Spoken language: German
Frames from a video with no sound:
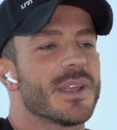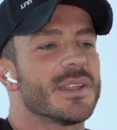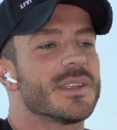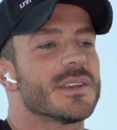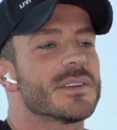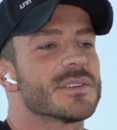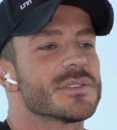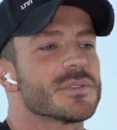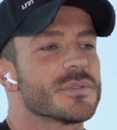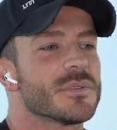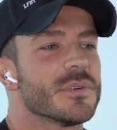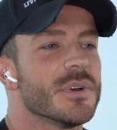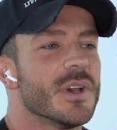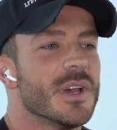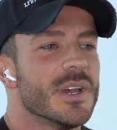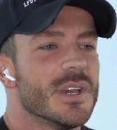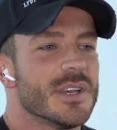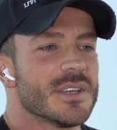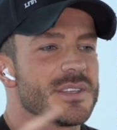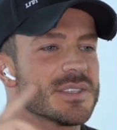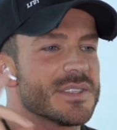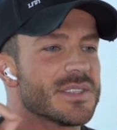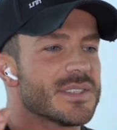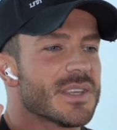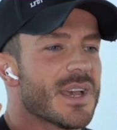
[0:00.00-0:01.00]
einige so
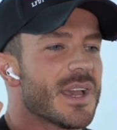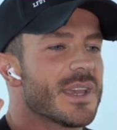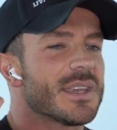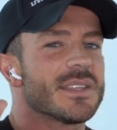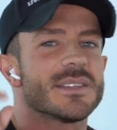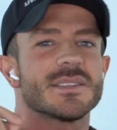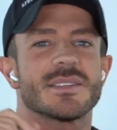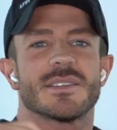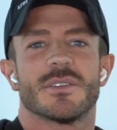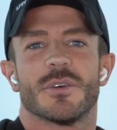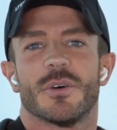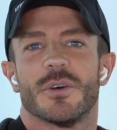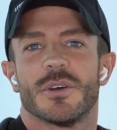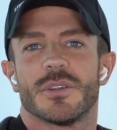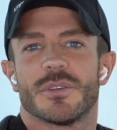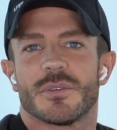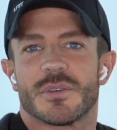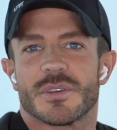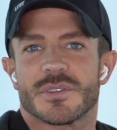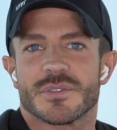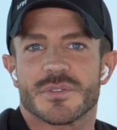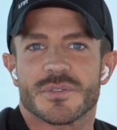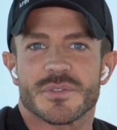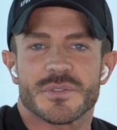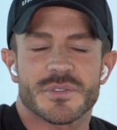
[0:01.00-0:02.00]
Science-Leute
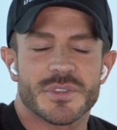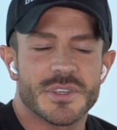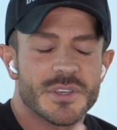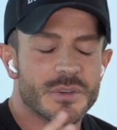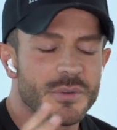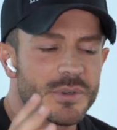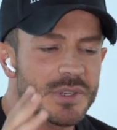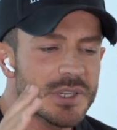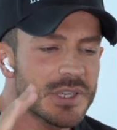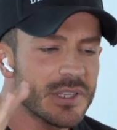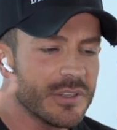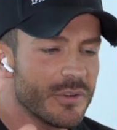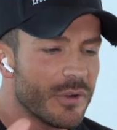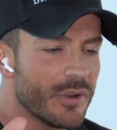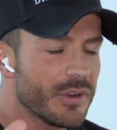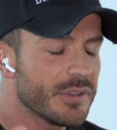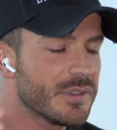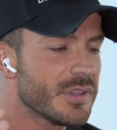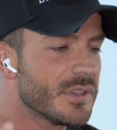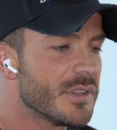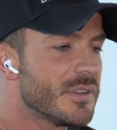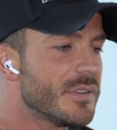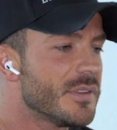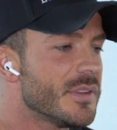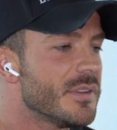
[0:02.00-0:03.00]
oder so, so Theorie-Leute, die,